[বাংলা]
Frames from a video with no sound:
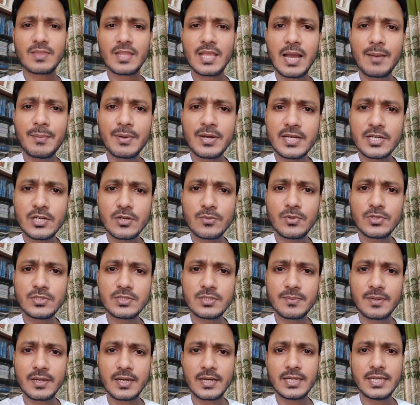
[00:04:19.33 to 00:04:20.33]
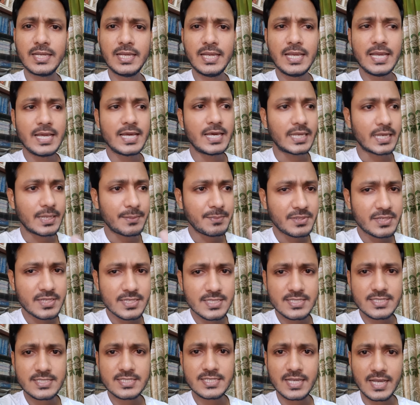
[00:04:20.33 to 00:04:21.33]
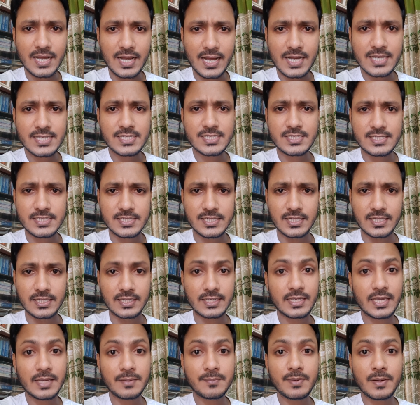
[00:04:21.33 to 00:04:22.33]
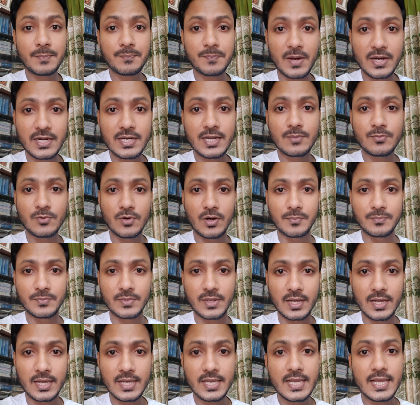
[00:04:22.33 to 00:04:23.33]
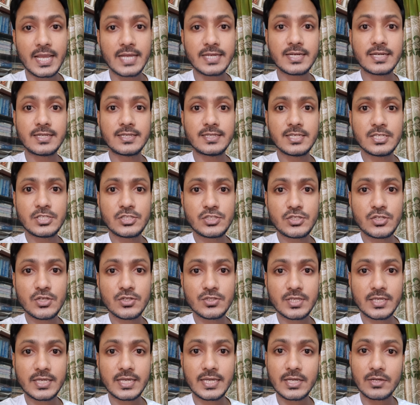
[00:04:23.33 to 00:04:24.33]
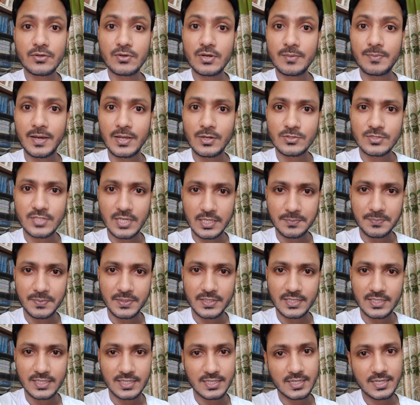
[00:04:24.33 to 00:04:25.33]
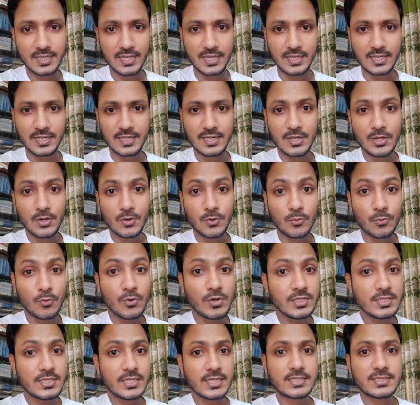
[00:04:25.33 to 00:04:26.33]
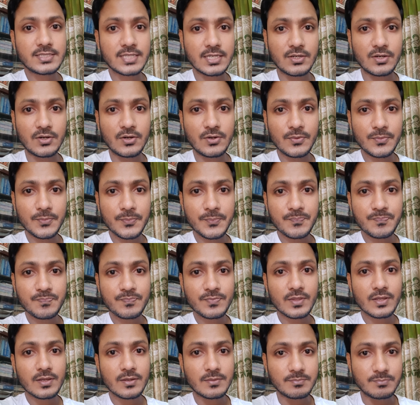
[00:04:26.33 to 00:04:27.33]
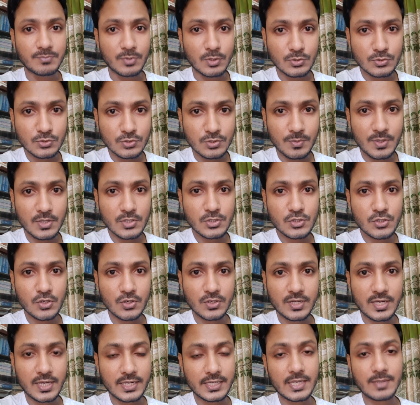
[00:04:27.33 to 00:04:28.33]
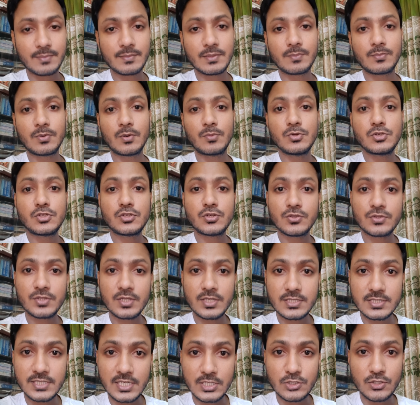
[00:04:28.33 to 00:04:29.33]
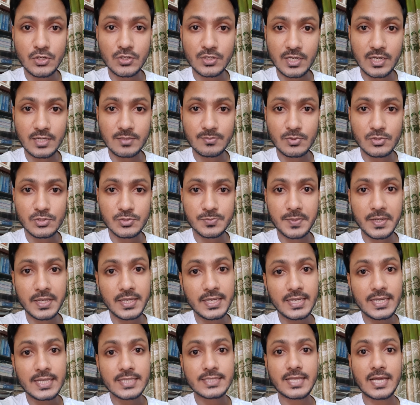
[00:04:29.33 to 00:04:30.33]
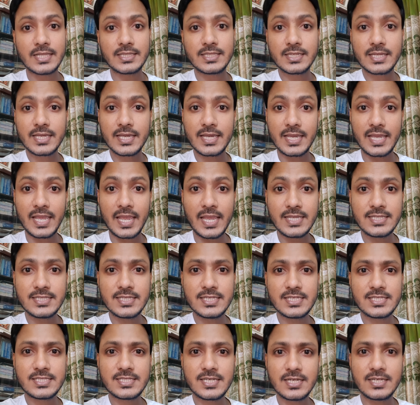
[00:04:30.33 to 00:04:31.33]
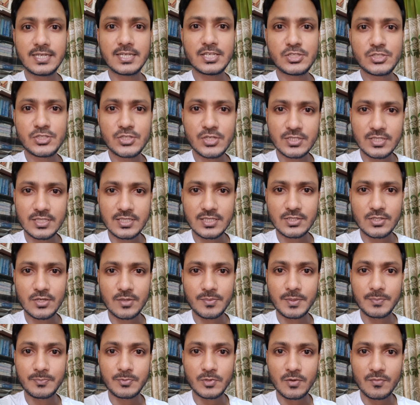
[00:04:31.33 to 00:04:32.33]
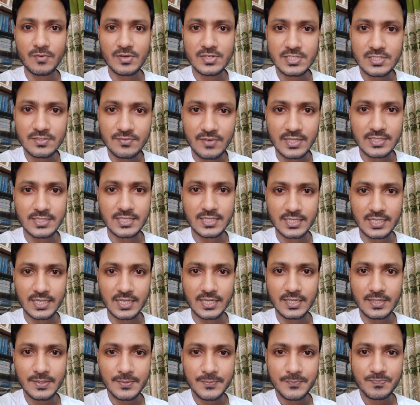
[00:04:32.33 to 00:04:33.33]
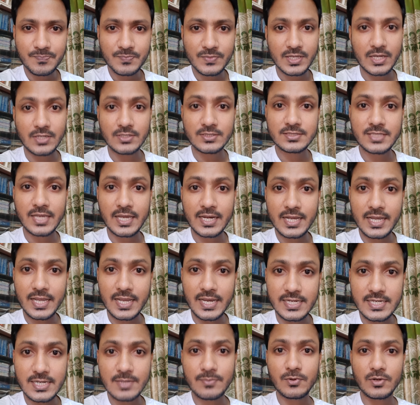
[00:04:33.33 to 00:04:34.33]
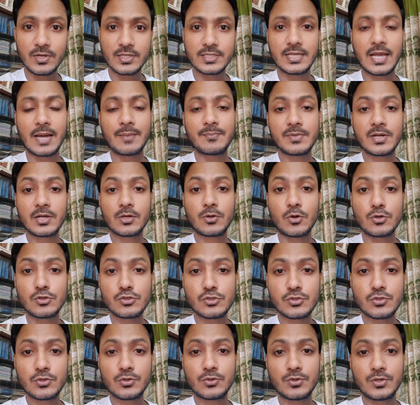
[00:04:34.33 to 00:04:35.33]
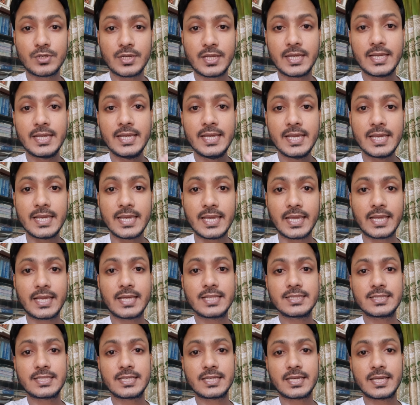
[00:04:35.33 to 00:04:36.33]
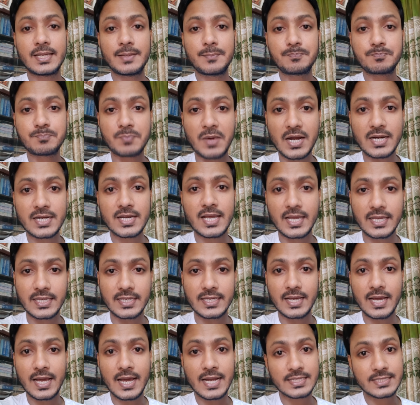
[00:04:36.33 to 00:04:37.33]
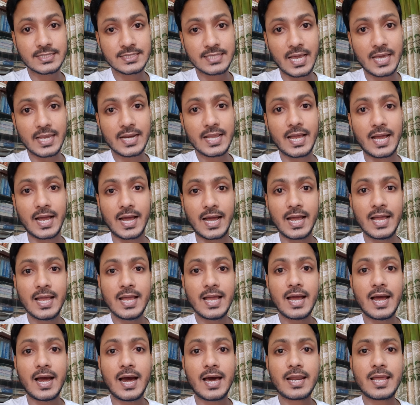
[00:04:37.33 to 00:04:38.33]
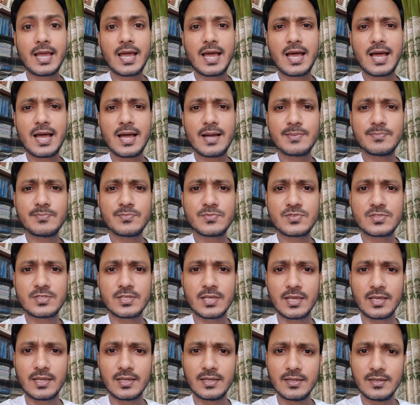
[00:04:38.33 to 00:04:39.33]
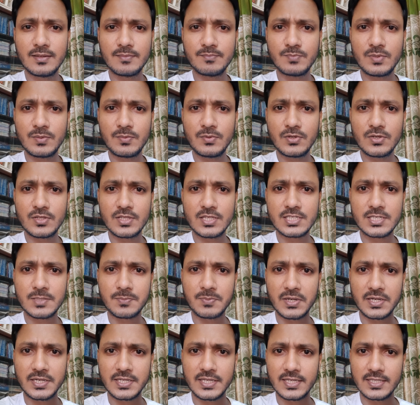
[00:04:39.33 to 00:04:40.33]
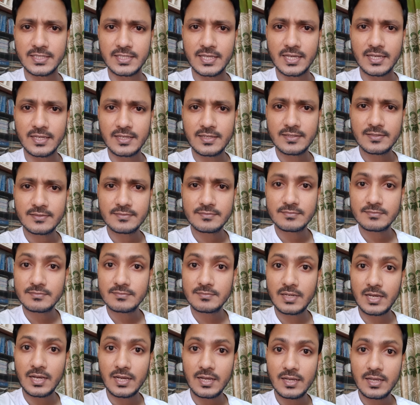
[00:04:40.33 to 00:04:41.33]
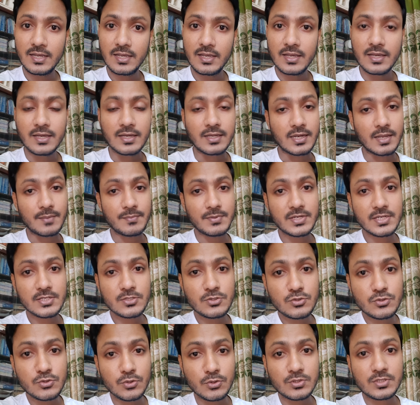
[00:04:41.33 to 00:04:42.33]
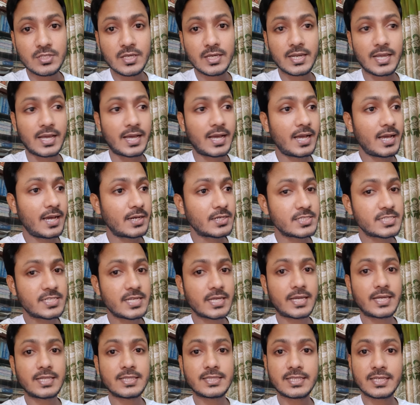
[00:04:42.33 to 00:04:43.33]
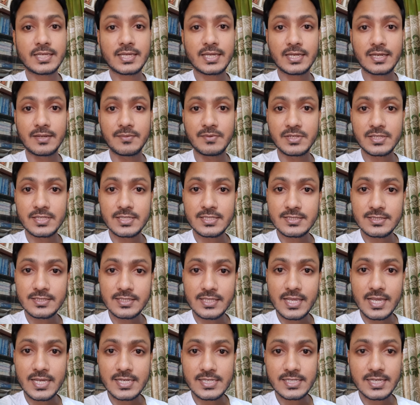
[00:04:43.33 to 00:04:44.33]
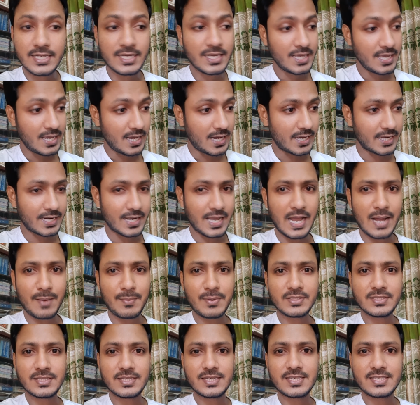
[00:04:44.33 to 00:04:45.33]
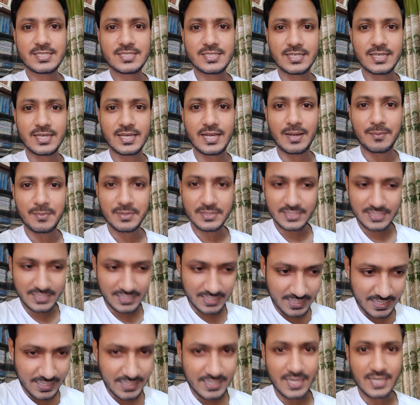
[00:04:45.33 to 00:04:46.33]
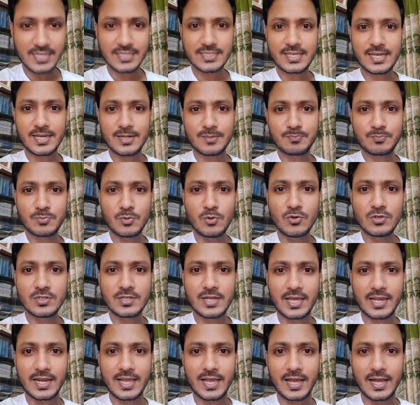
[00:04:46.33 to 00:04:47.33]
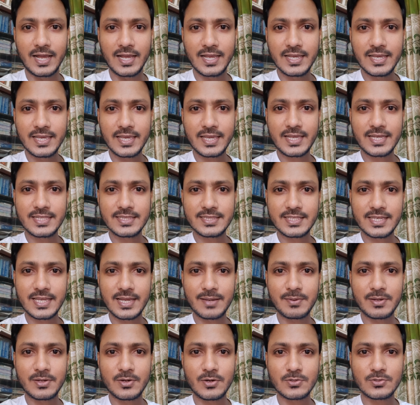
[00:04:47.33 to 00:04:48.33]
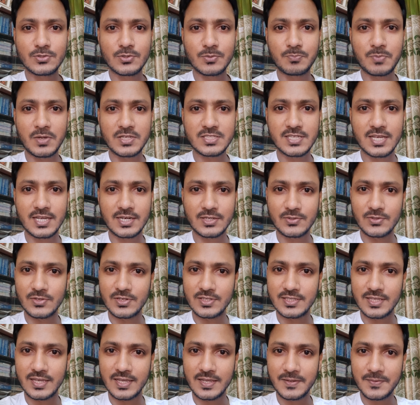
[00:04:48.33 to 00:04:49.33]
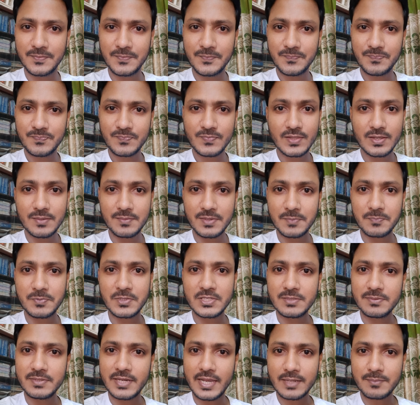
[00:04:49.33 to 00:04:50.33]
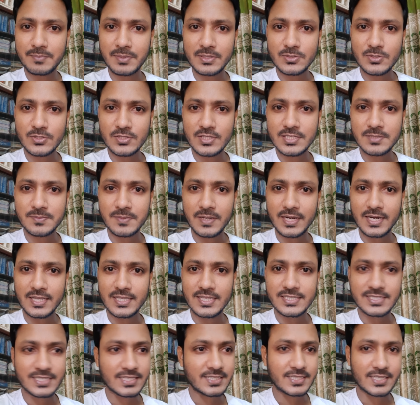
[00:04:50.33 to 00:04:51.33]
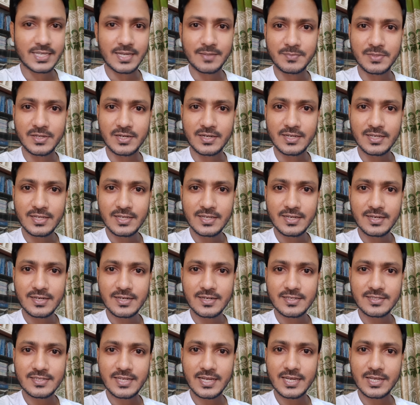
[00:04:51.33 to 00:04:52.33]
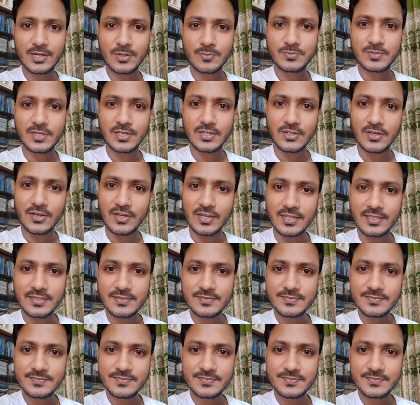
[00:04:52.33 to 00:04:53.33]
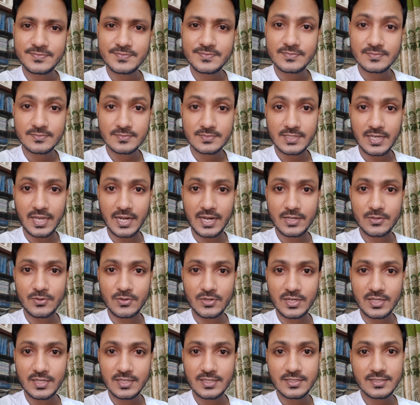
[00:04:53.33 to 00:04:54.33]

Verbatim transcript: আবার এটাও বলতে পারেন রেমিটেন্স যে আসছে কিংবা পাঠাবো আমরা এটার নিশ্চয়তা কি এগুলো ভালো থাকবে কিনা হ্যাঁ ওই দিকটাও বর্তমান সরকার কিংবা ভবিষ্যতের যে সরকার বসবে তাদেরকে এই জিনিসটার নিশ্চয়তা দিতে হবে প্রবাসী ভাইদেরকে কারণ তারা এটা বলে যে আমরা কষ্ট করে এখান থেকে পাঠাই আর তারা আরামসে বিভিন্ন দেশে পাঠিয়ে দেয় বাহ রেমিটেন্স যোদ্ধারা সেখান থেকে রেমিটেন্স নিয়ে আসে আর আমাদের এসে আমাদের এখানকার পোংডারা এখান থেকে আবার অর্থ পাচার করে দেয় মানে পৃথিবীর একমাত্র দেশ বাংলাদেশ এখান থেকে আপনার টাকা রপ্তানি হয় কারা করে